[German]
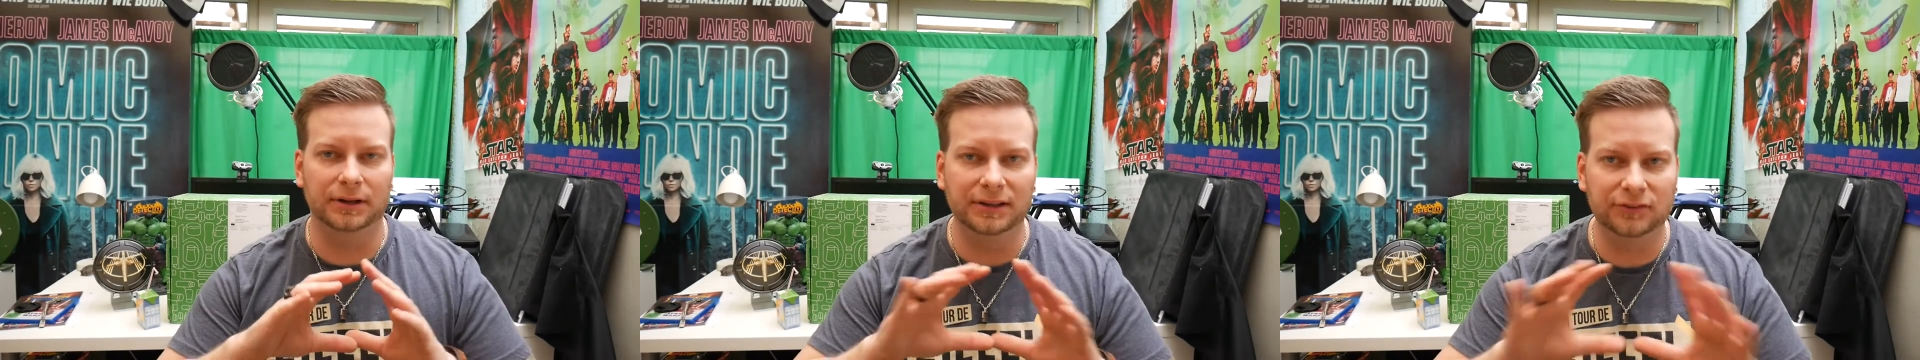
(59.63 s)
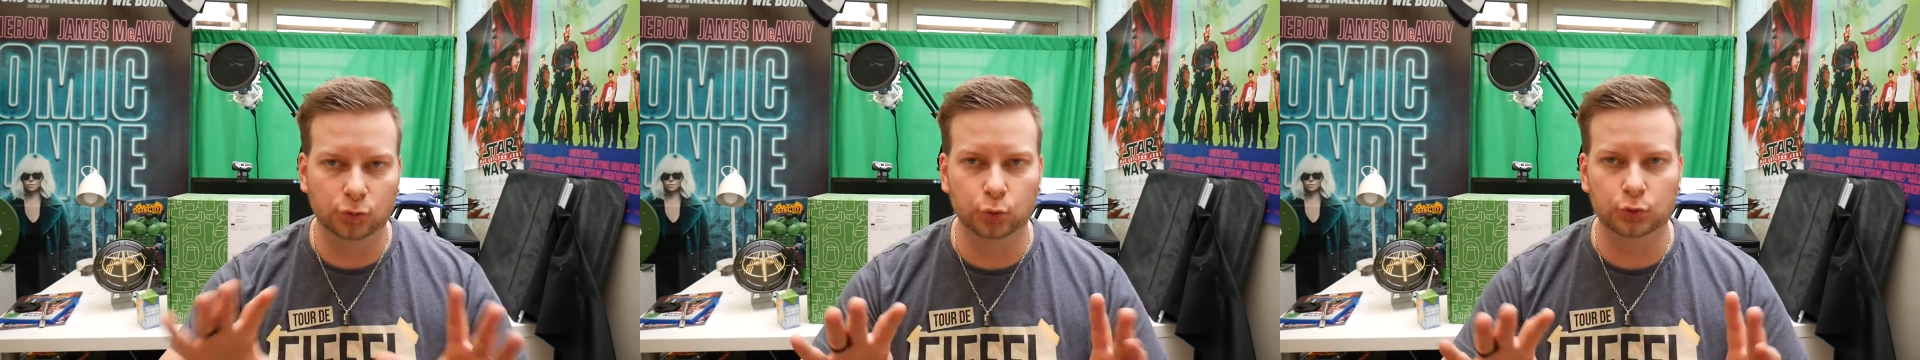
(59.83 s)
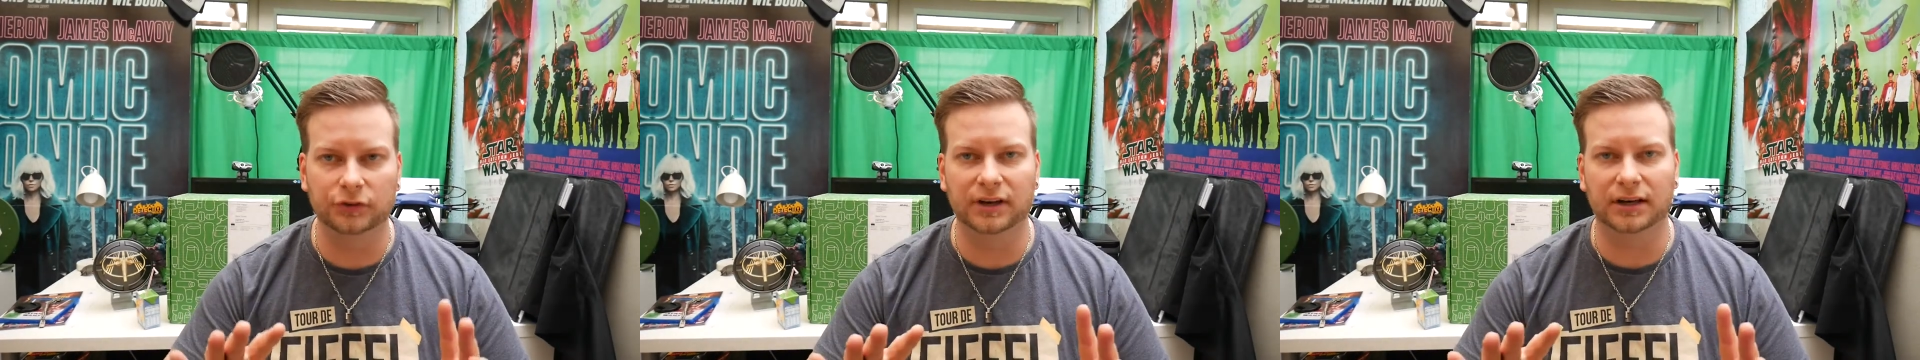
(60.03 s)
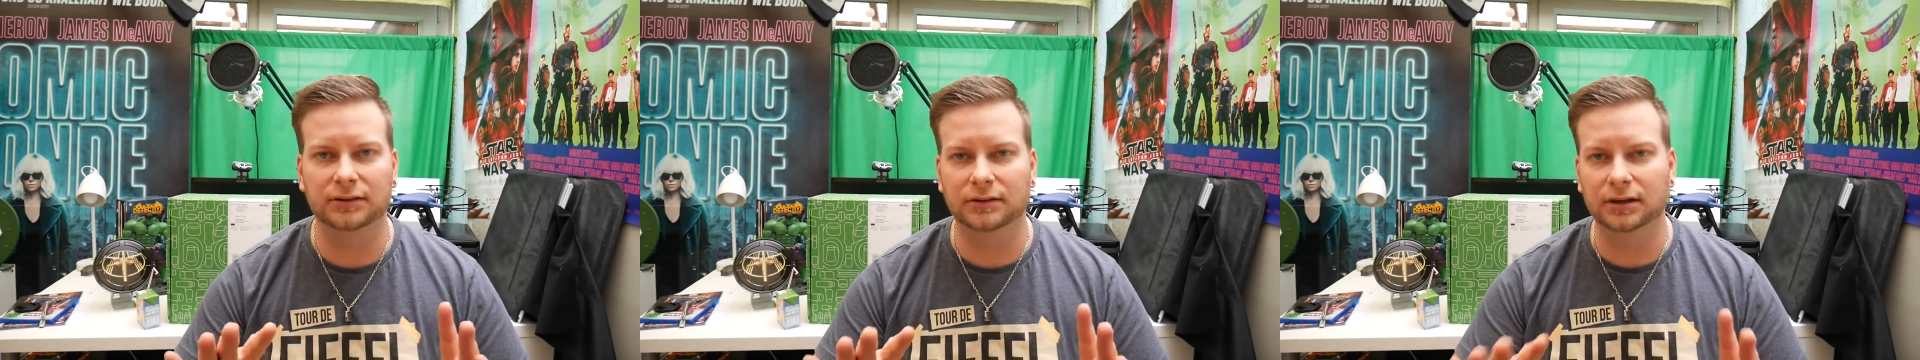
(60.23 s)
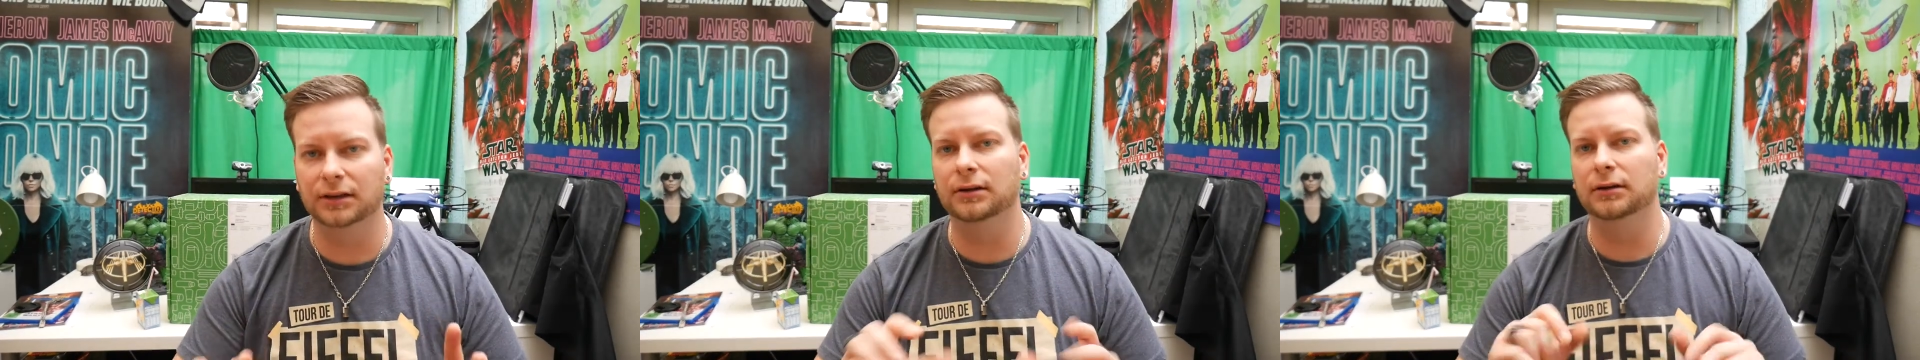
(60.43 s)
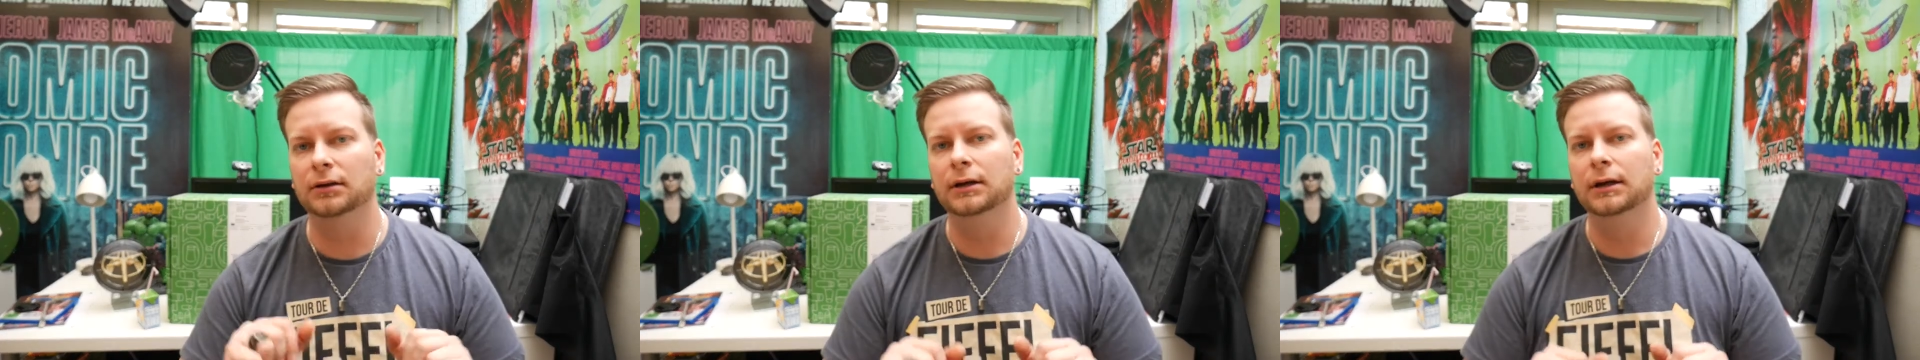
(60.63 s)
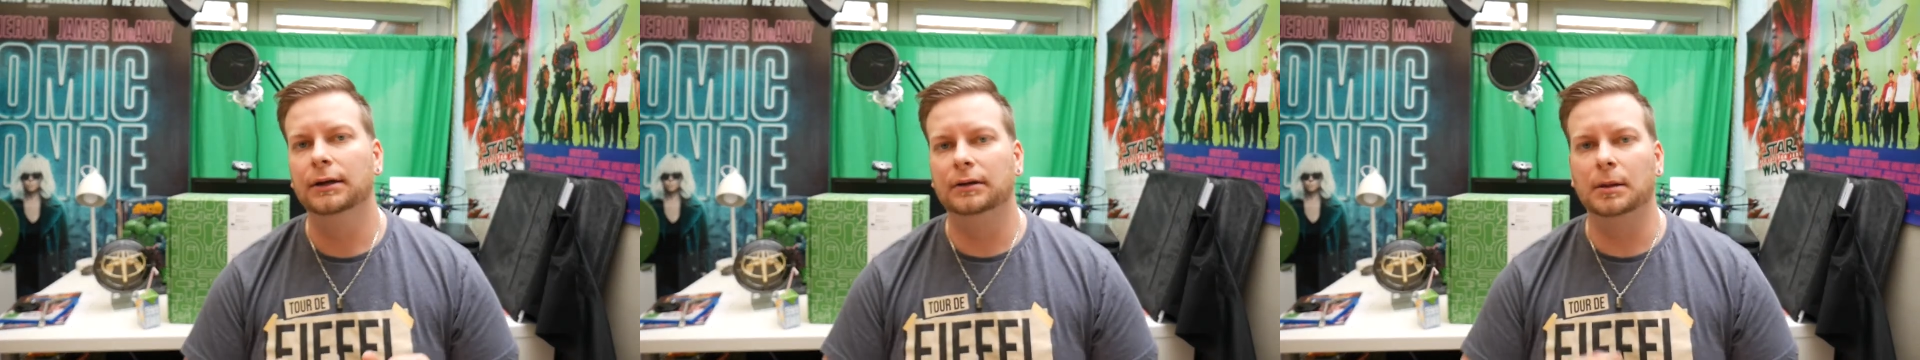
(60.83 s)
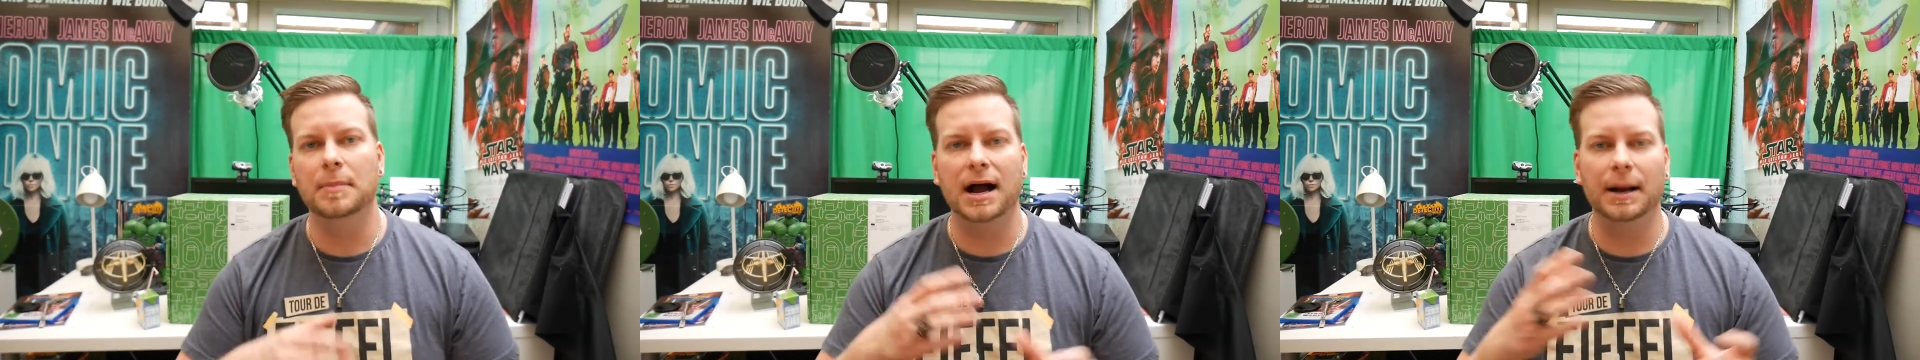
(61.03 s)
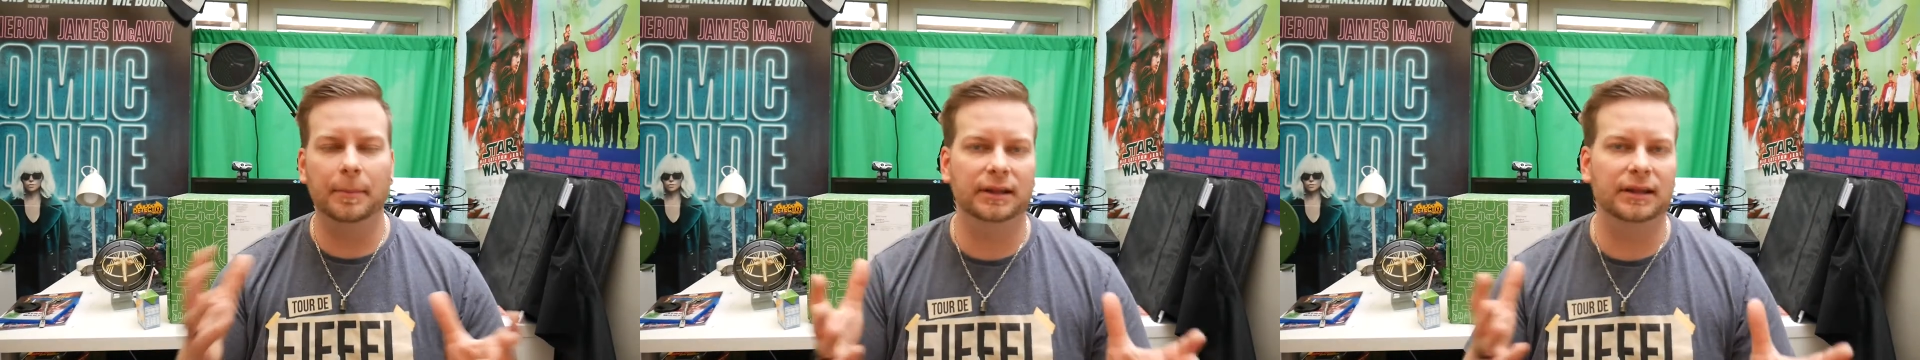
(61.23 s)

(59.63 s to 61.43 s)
nicht so gute Sachen drin. Dann mag man